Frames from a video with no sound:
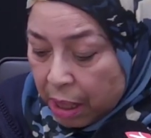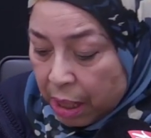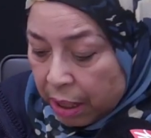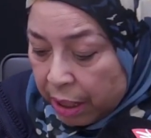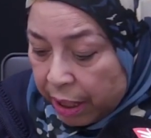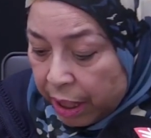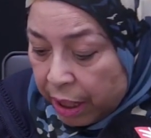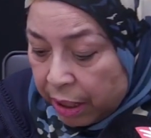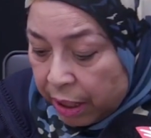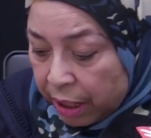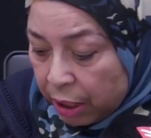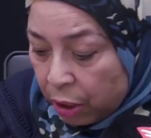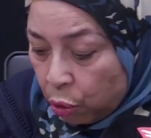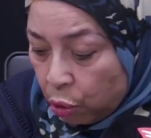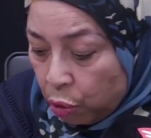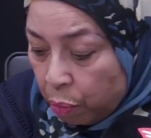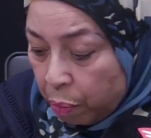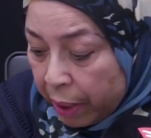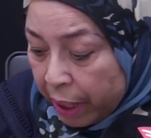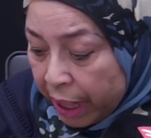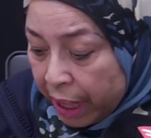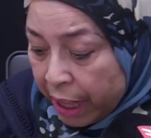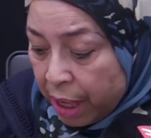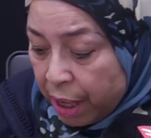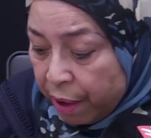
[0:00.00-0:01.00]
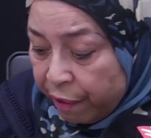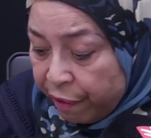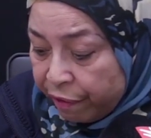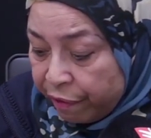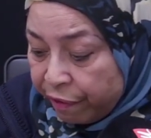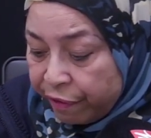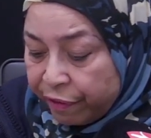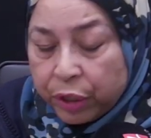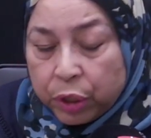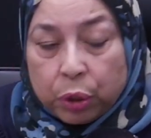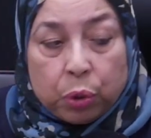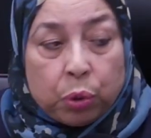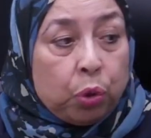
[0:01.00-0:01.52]
كان تيكون مغلف
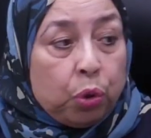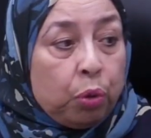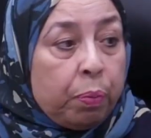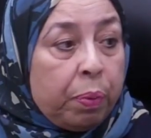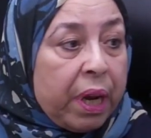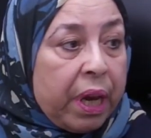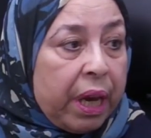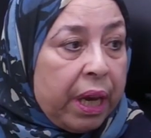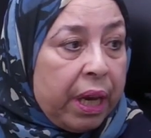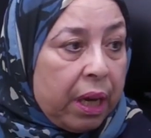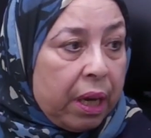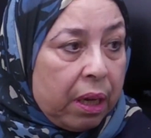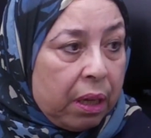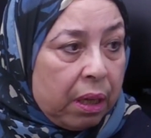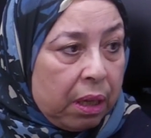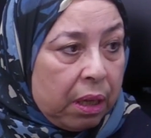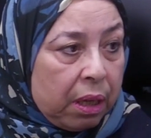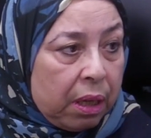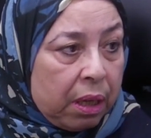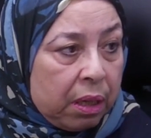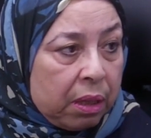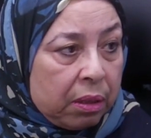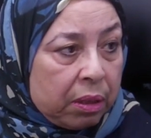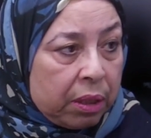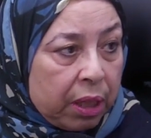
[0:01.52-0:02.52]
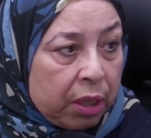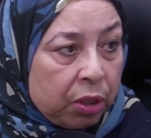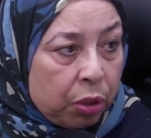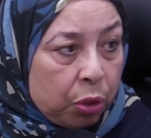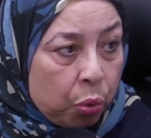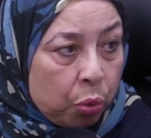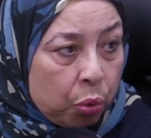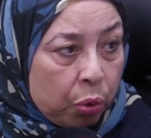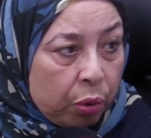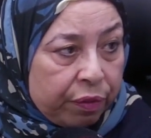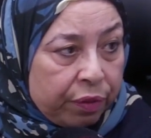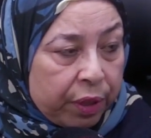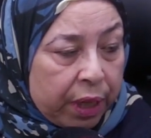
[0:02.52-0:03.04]
في الثوب رقيق
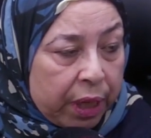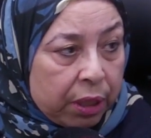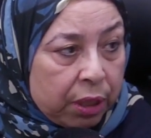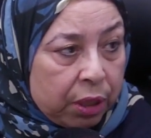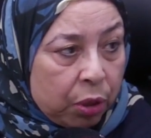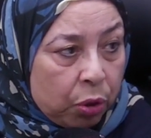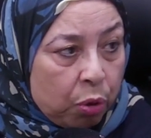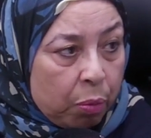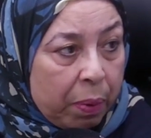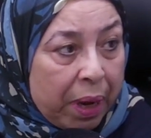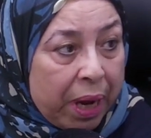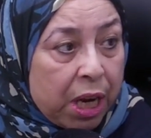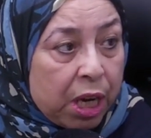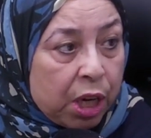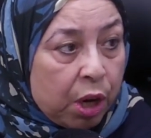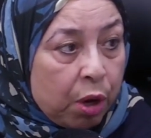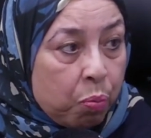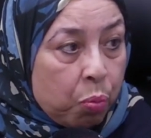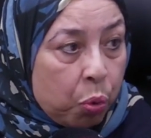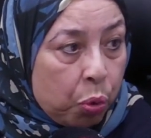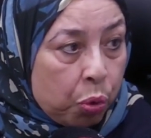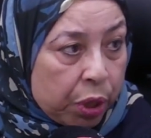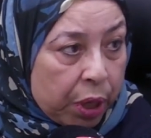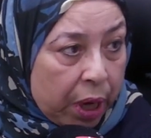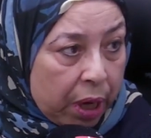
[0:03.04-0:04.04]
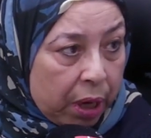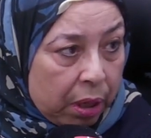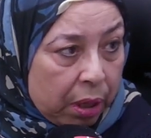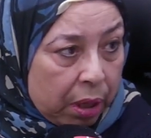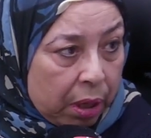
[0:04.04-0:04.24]
تندوه تنديرو بحال الكموسه